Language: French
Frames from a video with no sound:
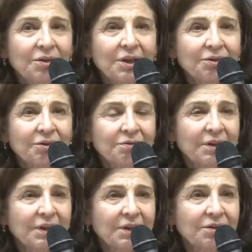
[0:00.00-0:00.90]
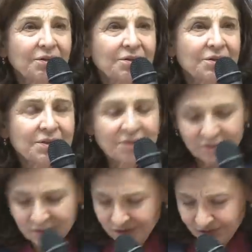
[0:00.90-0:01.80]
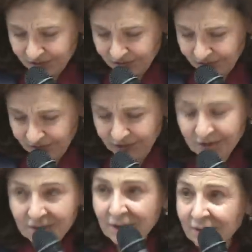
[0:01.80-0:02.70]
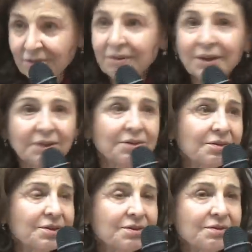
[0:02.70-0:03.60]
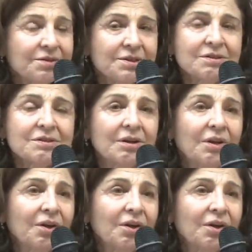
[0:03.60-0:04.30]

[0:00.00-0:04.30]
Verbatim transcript: 94 euh, et 106, oui c'est ça, 94 et 106.